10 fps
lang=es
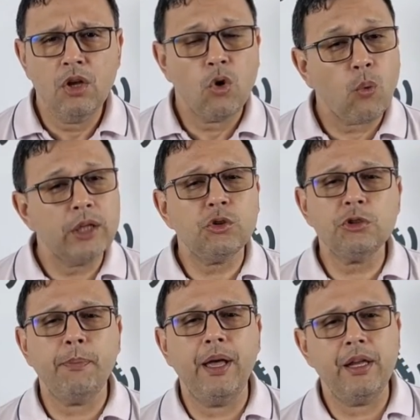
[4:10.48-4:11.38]

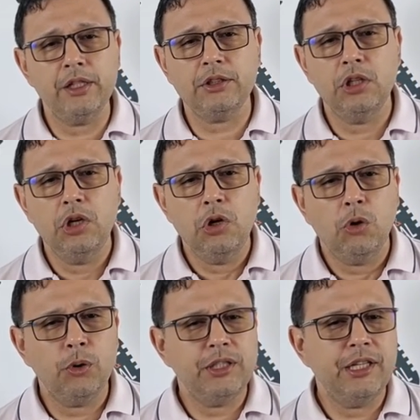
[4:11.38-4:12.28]
¿Cuántos padres
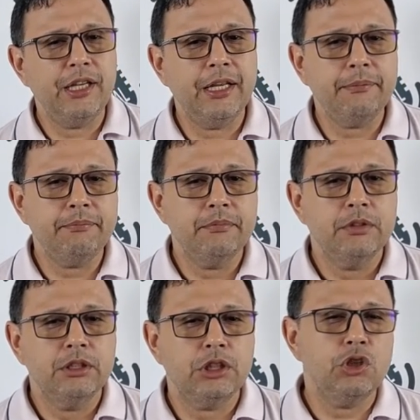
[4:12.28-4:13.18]
hoy dirían,
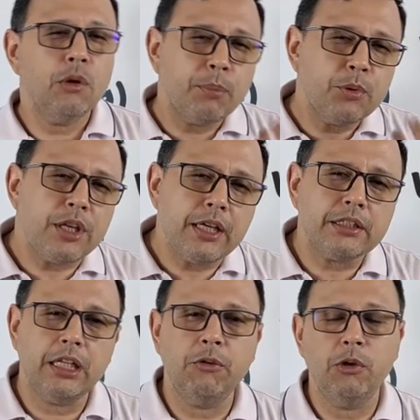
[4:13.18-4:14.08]
si yo
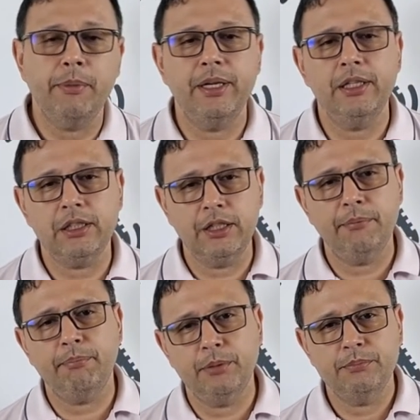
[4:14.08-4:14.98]
pudiese devolver el
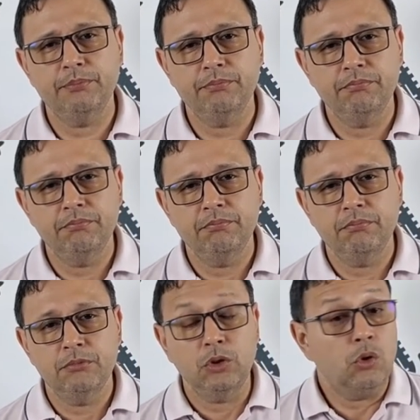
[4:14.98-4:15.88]
tiempo?
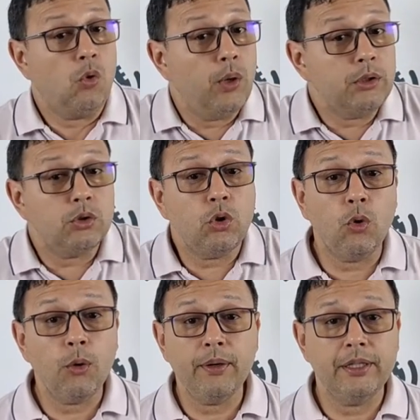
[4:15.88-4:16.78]
¿Cuántos
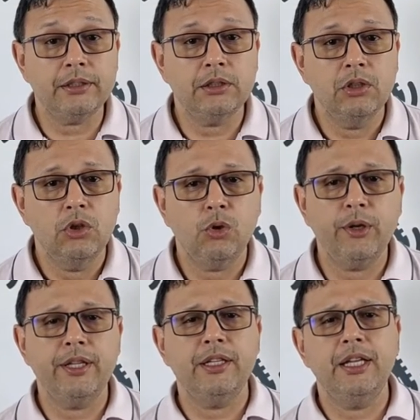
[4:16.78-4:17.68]
jóvenes
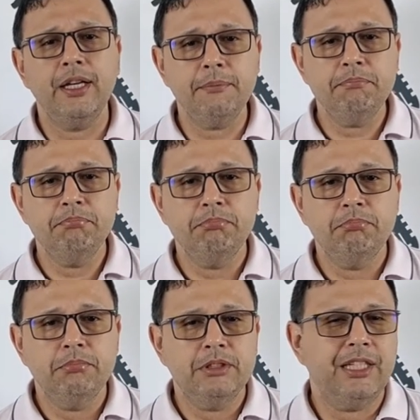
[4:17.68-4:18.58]
hoy en día
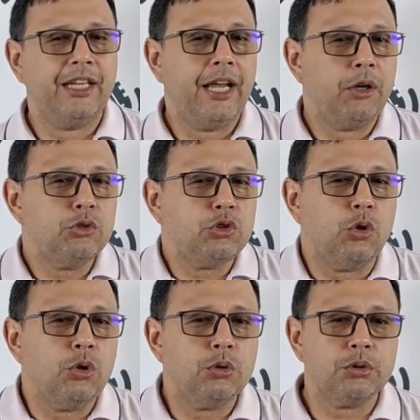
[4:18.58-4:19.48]
se criaron
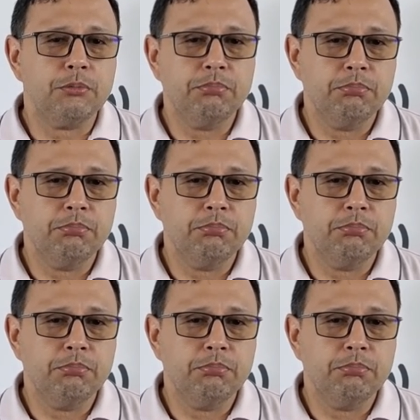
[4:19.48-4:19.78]
solos?